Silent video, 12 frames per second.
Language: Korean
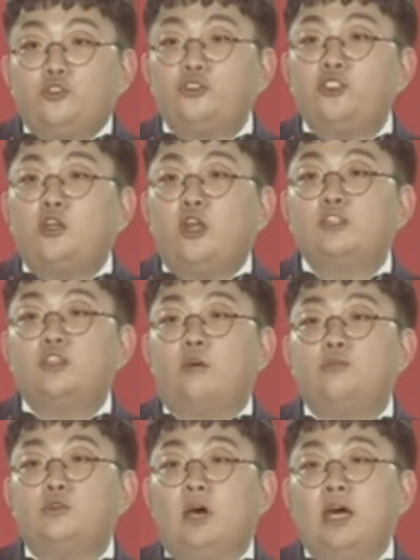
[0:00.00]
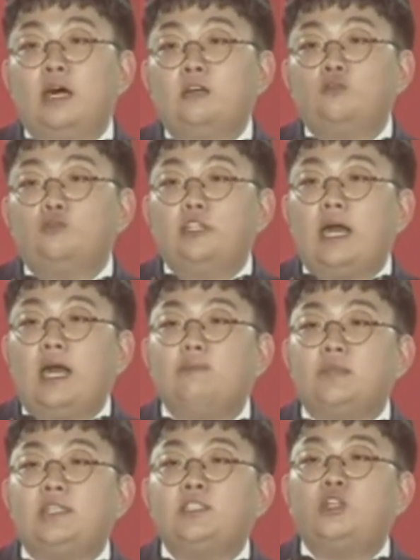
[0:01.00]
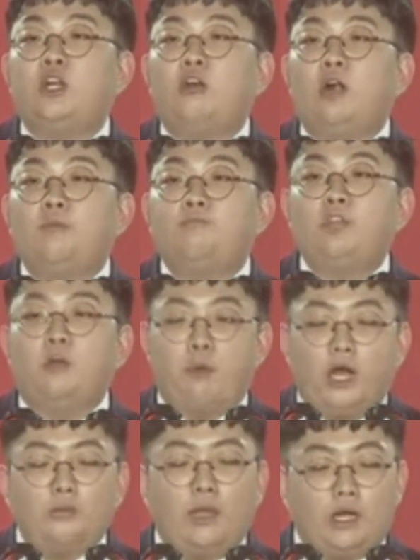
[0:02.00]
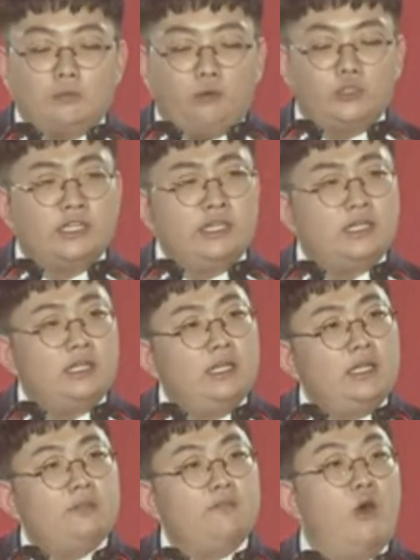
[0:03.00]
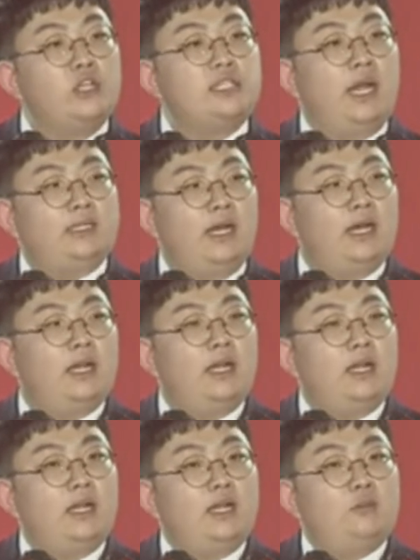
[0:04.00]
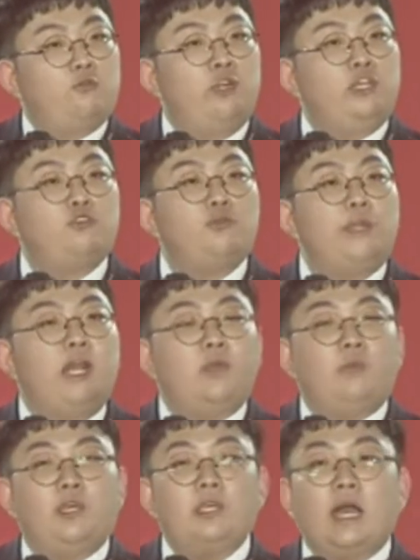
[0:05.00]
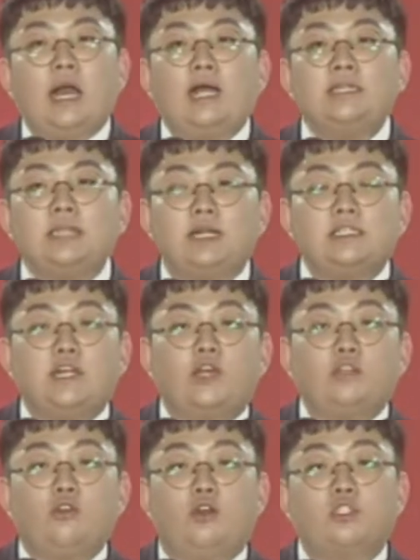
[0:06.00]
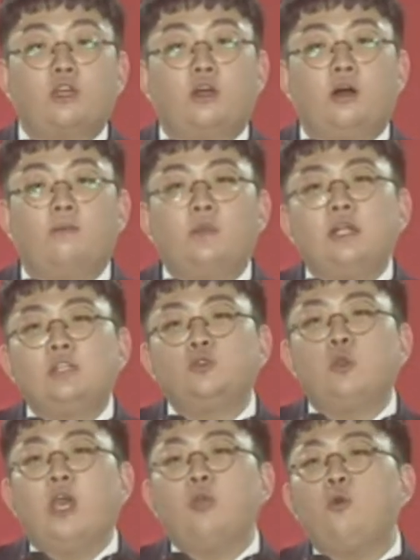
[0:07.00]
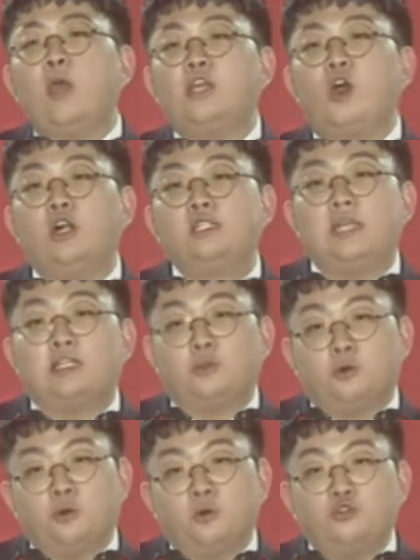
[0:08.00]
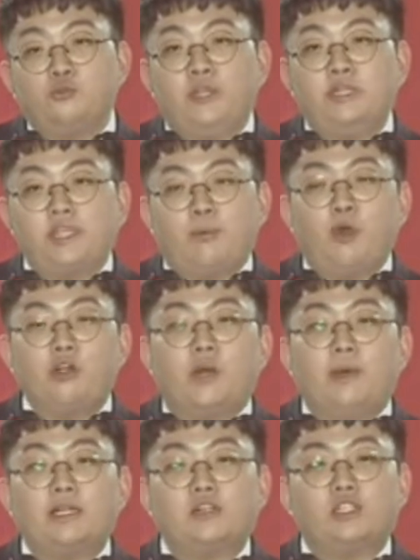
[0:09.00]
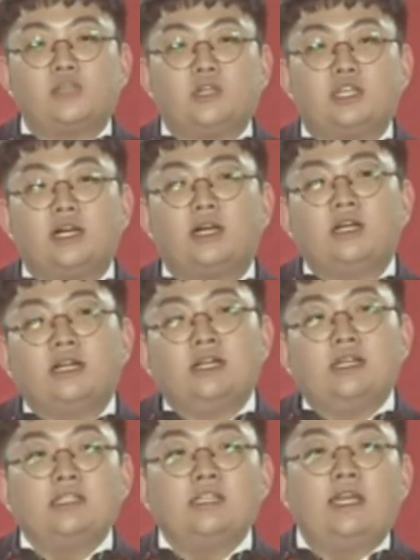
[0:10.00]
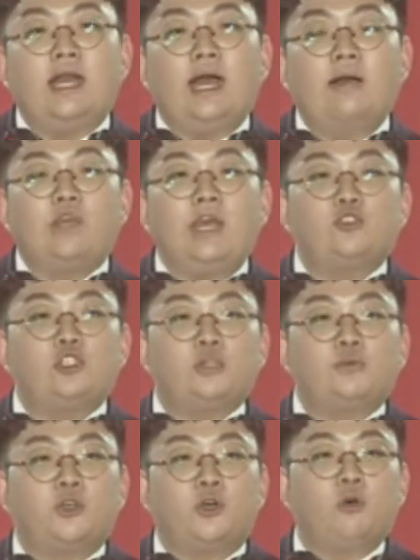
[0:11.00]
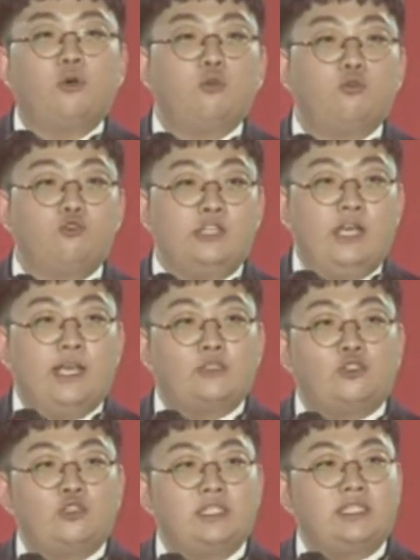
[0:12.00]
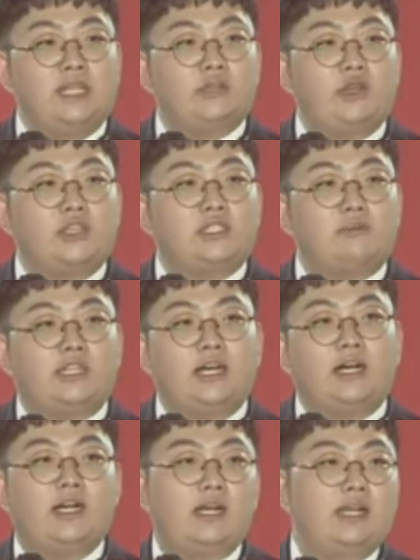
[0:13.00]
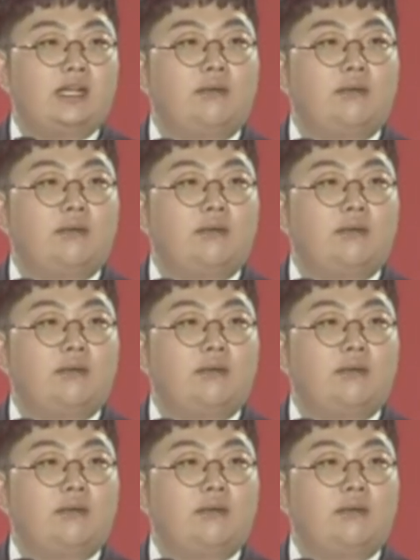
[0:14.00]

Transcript: 윤석열 정부와 우리가 함께 써내려갈 불협화음의 악보는 머지않아 우리 국민의힘이 항상 그래왔던 것처럼 최고의 걸작으로 국민들께 평가받을 것입니다. 그 길에 함께해 주십시오. 우리의 예술은 시작되었습니다.